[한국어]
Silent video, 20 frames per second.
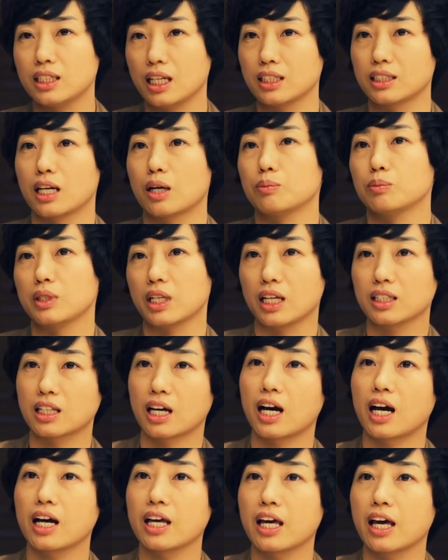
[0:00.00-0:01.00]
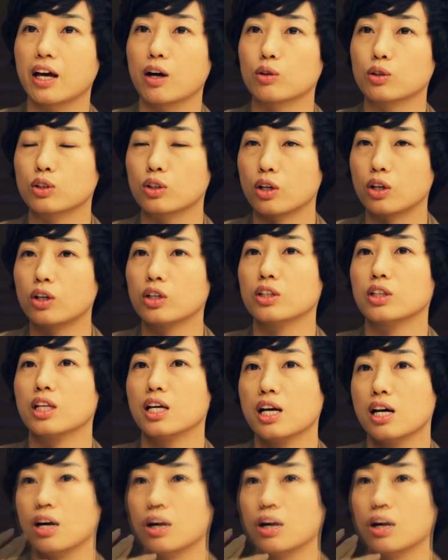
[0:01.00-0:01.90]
제삼, 제사의 어떤